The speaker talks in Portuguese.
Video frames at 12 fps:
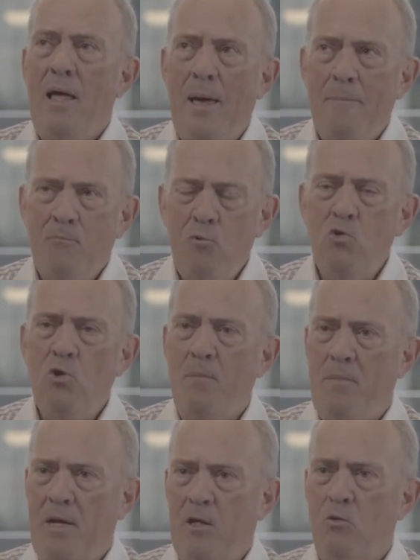é muito
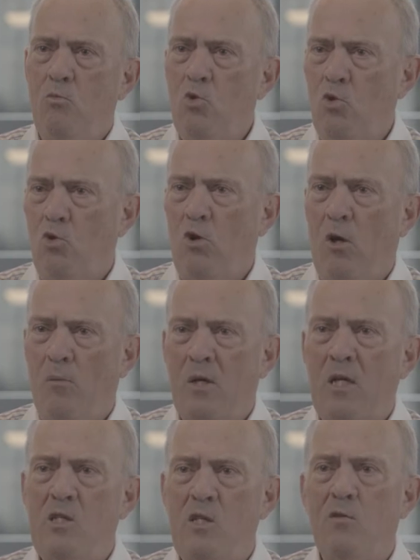aberto, muito
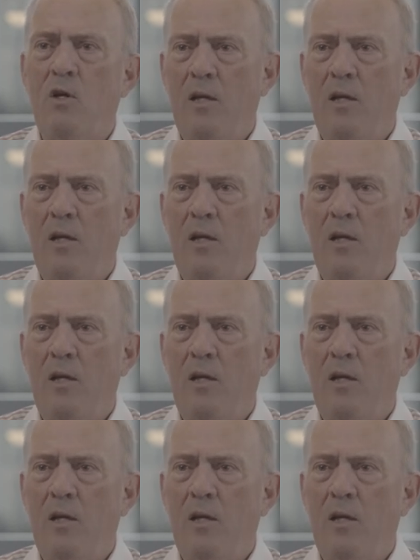colaborativo.